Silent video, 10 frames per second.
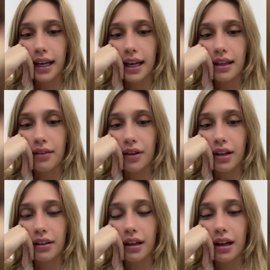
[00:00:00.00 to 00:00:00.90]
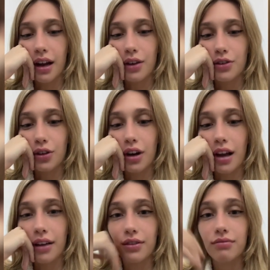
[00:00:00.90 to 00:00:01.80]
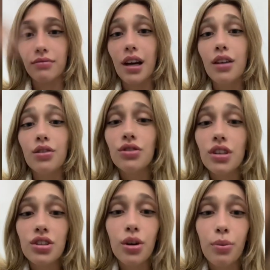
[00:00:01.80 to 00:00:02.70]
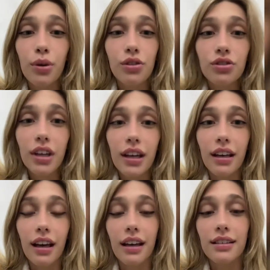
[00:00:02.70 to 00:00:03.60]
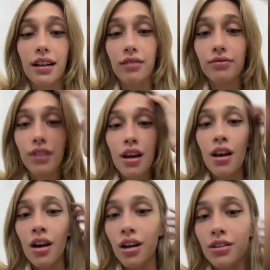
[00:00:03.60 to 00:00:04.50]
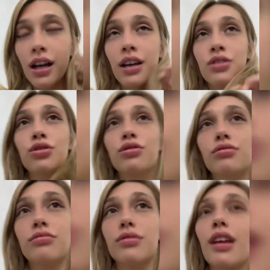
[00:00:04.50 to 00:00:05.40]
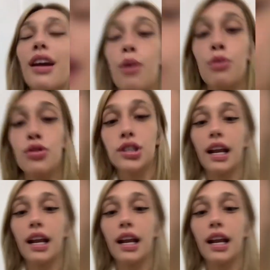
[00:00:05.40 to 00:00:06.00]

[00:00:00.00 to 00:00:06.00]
¿Qué harás diferente a los otros lives? Ay, no sé, chicos, pero no sé qué hay que hacer. O sea, yo no. Como